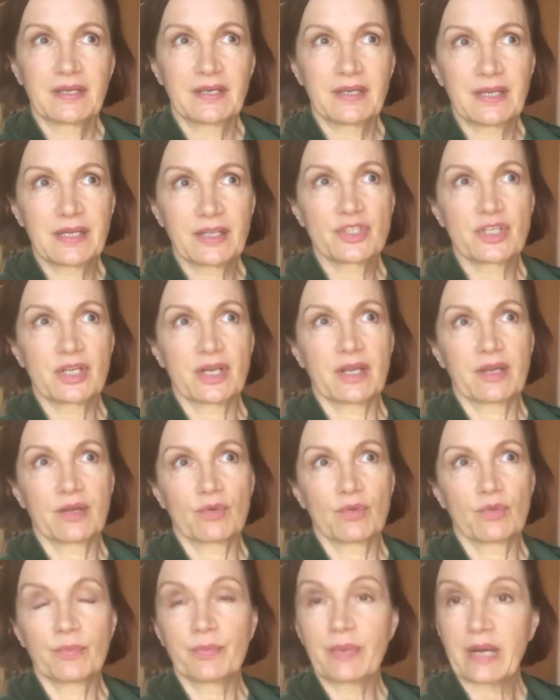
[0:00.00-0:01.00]

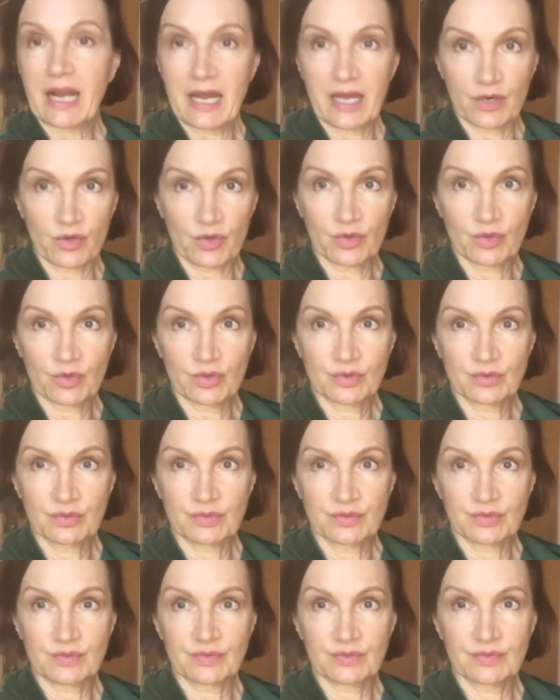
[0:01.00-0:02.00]
leggere un brano
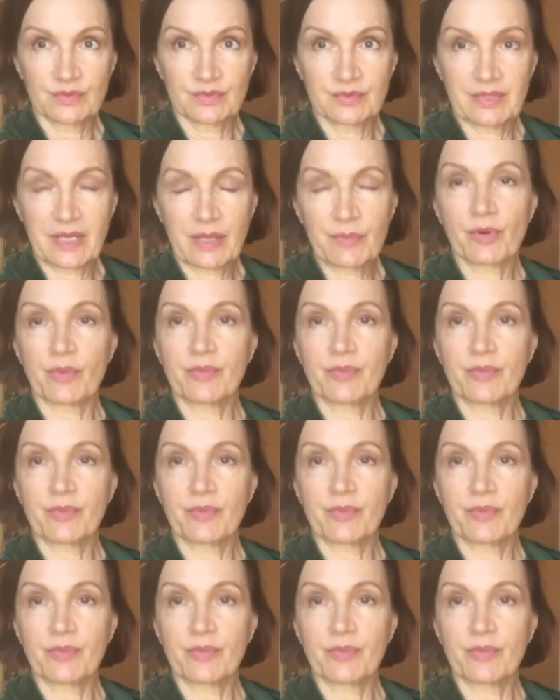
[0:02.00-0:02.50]
dai